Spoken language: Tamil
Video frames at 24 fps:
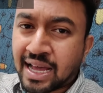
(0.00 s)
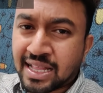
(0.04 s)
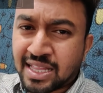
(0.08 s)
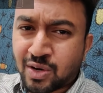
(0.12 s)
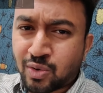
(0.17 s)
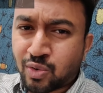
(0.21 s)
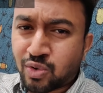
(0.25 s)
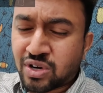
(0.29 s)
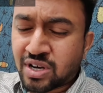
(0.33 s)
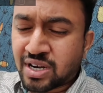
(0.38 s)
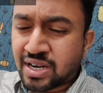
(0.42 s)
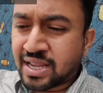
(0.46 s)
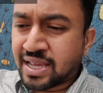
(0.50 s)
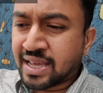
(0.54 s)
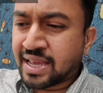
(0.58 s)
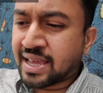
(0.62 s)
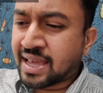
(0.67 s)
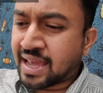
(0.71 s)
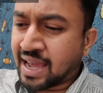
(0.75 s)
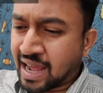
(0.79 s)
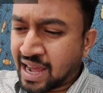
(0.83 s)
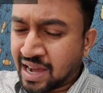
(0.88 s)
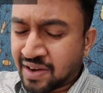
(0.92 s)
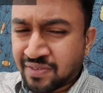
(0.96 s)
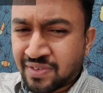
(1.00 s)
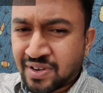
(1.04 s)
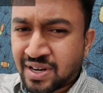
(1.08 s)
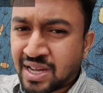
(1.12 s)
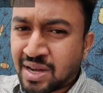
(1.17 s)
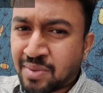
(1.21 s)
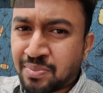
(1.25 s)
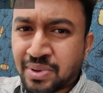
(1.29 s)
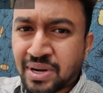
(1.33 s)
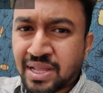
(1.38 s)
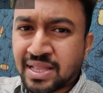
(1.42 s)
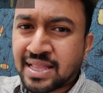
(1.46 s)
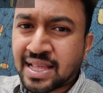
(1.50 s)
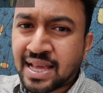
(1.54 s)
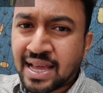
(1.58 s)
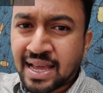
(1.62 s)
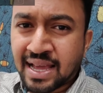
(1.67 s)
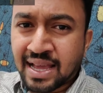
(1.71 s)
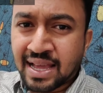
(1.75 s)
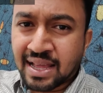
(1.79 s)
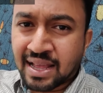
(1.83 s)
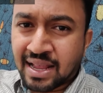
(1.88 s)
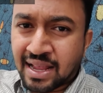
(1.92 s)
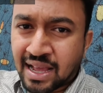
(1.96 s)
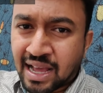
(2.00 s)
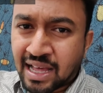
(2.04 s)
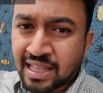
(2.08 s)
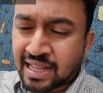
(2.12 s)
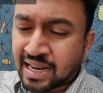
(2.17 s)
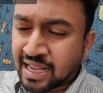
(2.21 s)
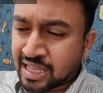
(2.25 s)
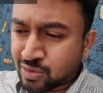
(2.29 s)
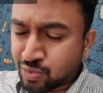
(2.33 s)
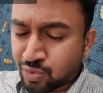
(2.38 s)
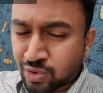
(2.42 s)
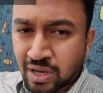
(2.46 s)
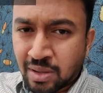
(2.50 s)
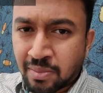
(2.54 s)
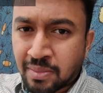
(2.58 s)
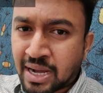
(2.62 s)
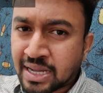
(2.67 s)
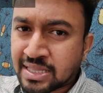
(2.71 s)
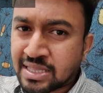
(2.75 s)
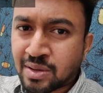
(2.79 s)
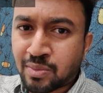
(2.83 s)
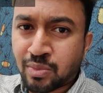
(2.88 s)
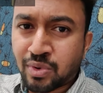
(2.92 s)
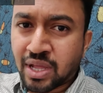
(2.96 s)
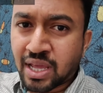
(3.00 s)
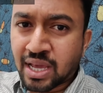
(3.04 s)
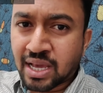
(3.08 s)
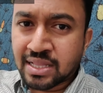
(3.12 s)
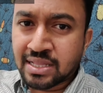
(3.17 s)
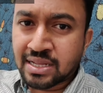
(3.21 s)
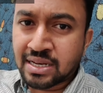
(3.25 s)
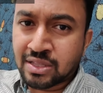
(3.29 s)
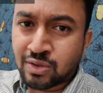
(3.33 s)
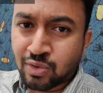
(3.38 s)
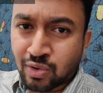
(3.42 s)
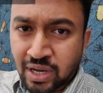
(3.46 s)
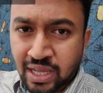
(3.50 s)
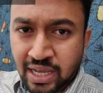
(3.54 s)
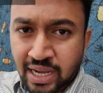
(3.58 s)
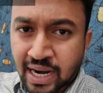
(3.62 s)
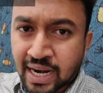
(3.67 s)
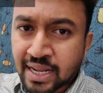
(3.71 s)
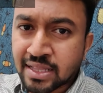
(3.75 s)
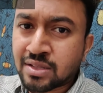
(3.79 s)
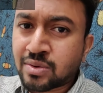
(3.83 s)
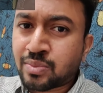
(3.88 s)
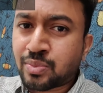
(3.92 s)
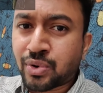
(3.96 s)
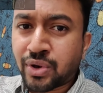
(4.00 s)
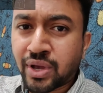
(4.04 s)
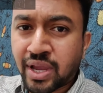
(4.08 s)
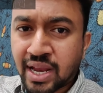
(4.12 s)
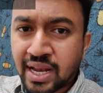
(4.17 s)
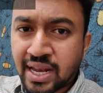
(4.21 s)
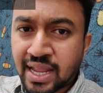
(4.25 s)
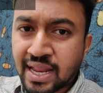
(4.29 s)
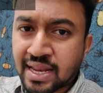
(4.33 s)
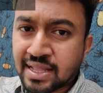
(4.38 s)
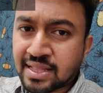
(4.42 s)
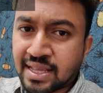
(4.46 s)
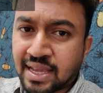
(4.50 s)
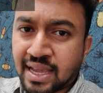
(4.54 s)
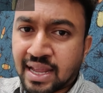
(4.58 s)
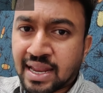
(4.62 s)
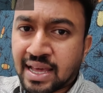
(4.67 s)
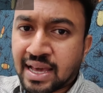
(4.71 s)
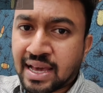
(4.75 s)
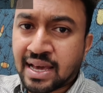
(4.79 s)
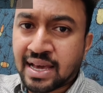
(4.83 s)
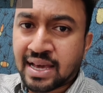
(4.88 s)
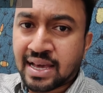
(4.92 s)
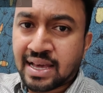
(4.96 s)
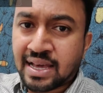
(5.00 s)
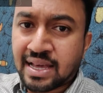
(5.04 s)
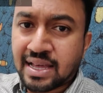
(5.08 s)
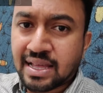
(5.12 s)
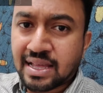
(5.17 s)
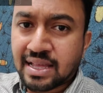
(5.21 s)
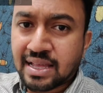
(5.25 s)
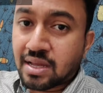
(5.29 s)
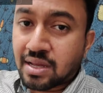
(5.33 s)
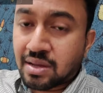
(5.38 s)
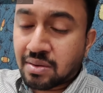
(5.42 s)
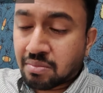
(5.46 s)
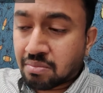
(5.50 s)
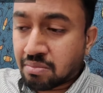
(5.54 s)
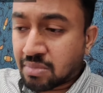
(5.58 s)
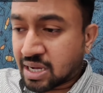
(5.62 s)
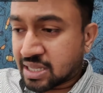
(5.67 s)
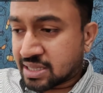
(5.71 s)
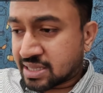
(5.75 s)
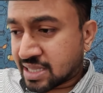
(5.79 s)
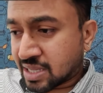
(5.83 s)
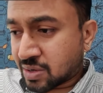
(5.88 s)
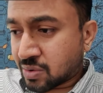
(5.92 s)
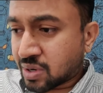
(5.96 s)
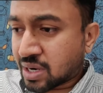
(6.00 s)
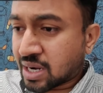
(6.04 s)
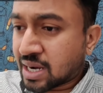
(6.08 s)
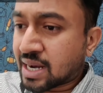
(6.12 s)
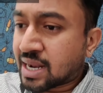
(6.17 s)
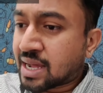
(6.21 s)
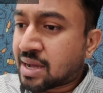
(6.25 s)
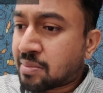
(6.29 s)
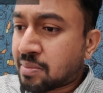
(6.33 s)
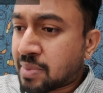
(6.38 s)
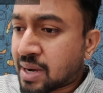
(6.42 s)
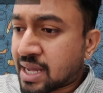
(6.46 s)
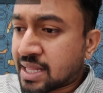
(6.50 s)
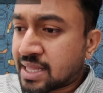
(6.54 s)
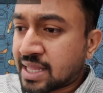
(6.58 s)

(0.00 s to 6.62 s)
அதை விட்டுட்டு அவர் தான் அதெல்லாம் சொல்லி மாற்ற முடியாதுன்னு சொல்லி கடந்து போய்கிட்டே இருந்தீங்கன்னா மற்றவங்கெல்லாம்